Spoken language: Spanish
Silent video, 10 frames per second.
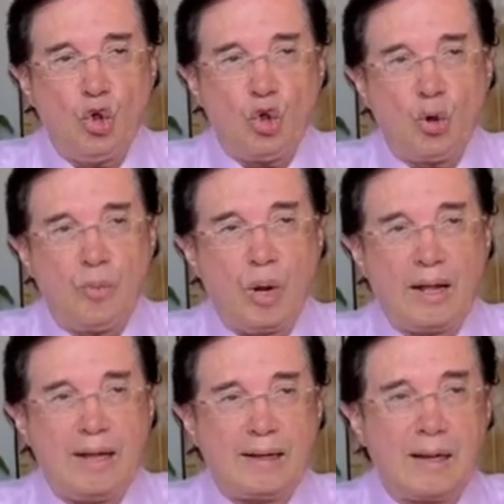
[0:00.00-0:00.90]
como la
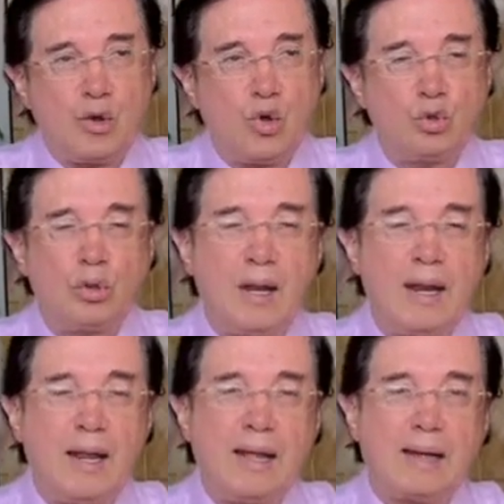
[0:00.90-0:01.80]
guerra contra
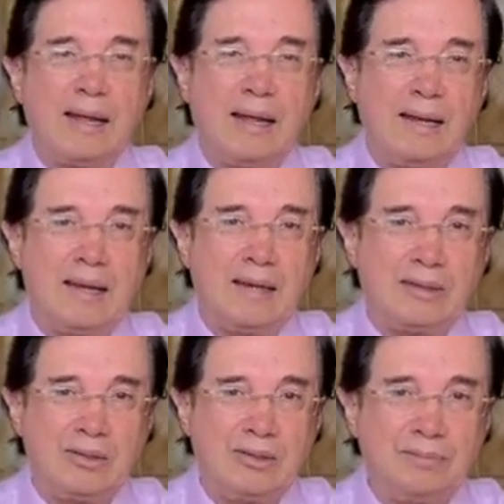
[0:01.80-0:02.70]
la
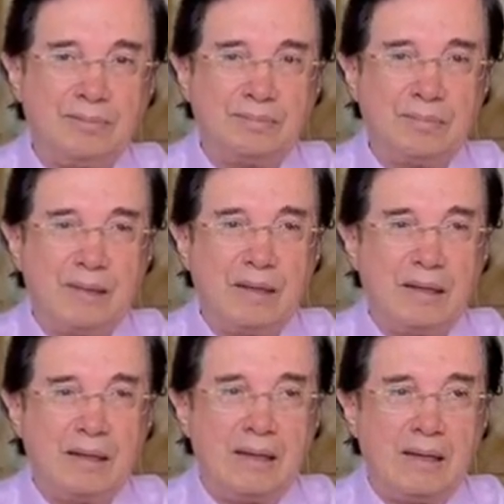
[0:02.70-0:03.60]
regeneración
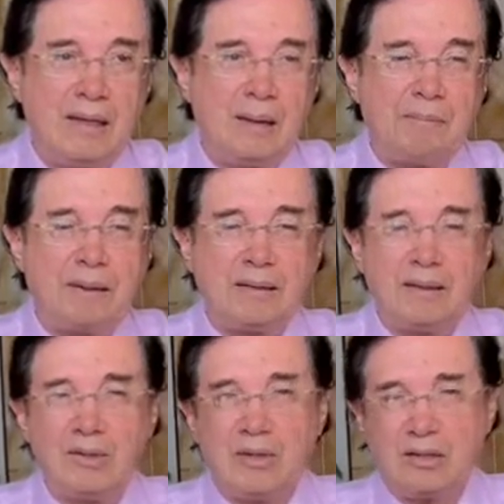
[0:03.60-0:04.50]
y el
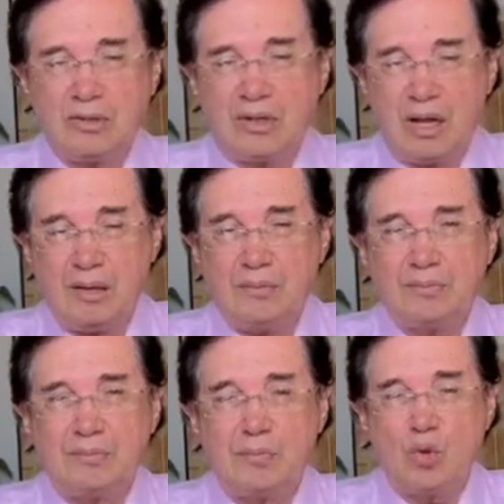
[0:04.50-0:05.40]
Partido Nacional,
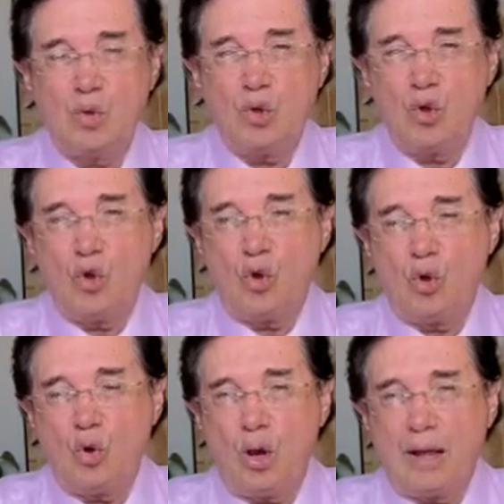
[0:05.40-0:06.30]

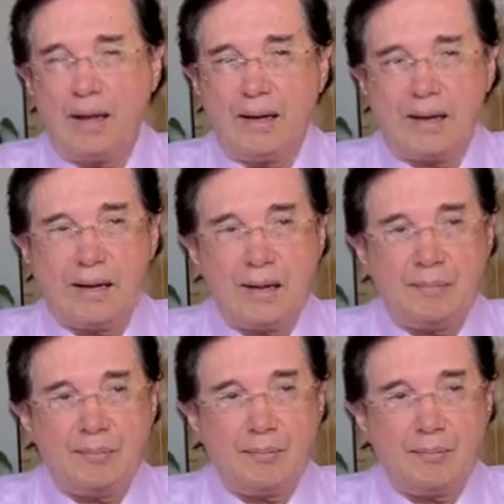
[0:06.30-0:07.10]
o la guerra